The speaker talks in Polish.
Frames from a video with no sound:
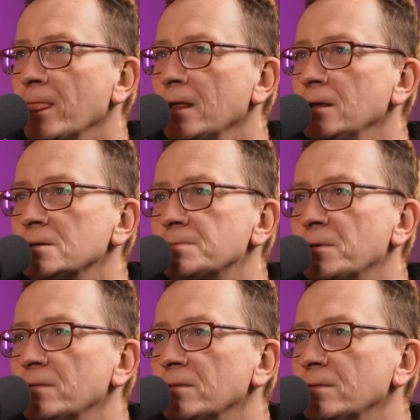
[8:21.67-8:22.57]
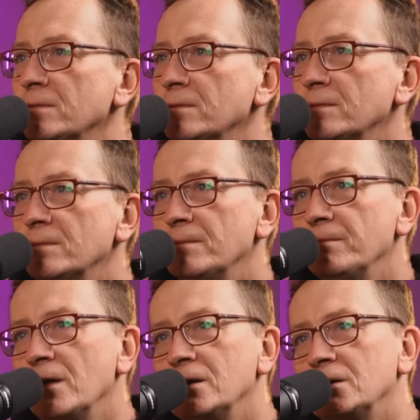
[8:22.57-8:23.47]
Jest
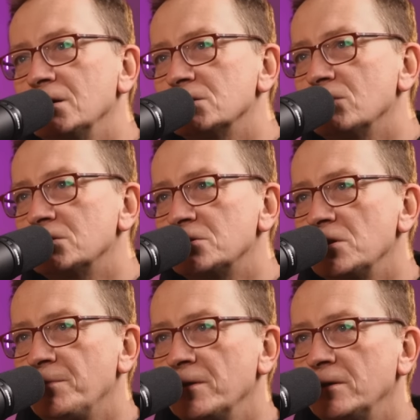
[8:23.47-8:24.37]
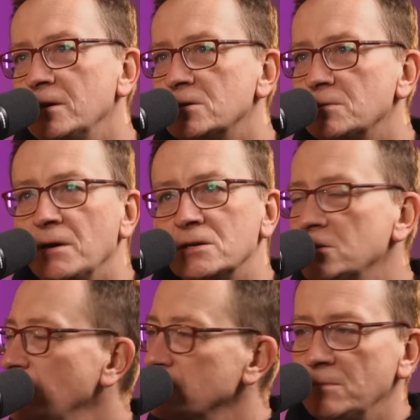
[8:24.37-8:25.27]
nagle taka sytuacja, że nie pada deszcz
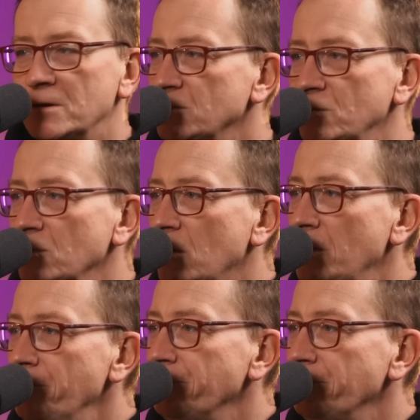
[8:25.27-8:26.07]
bardzo, bardzo, bardzo długo.